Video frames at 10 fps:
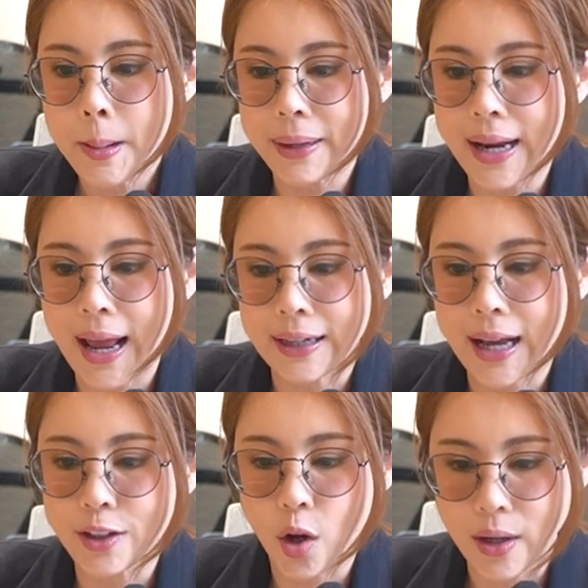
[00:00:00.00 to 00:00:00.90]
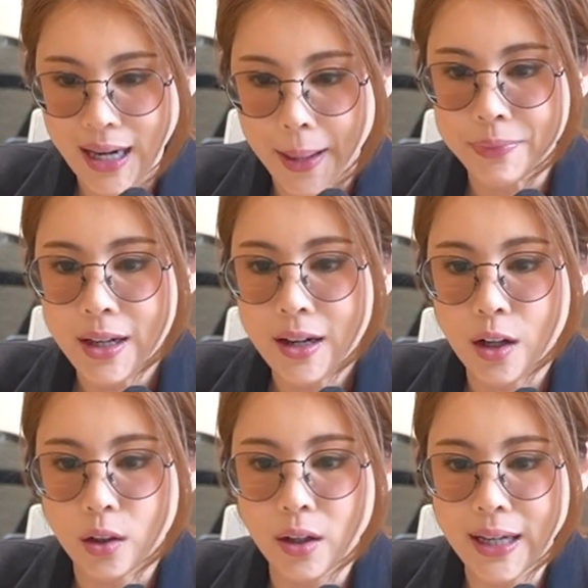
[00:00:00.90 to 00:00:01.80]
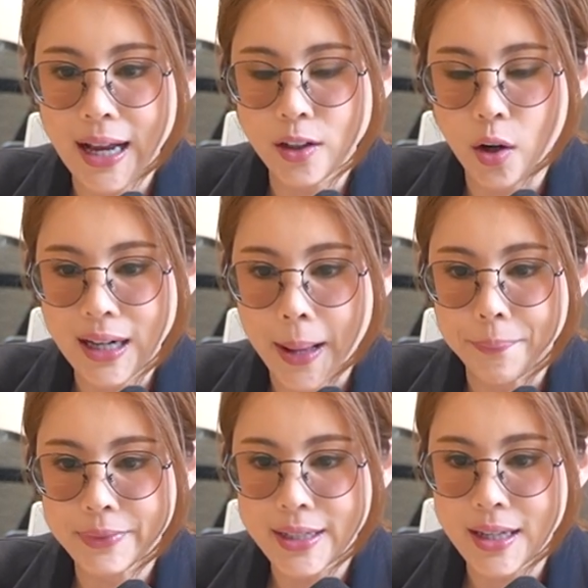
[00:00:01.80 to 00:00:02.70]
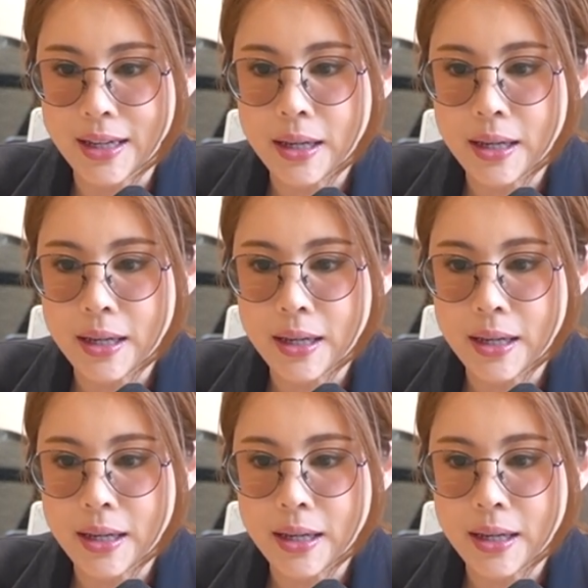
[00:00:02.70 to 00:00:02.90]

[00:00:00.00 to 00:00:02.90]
ปัญหาการนอนหลับ แล้วก็การนอนหลับที่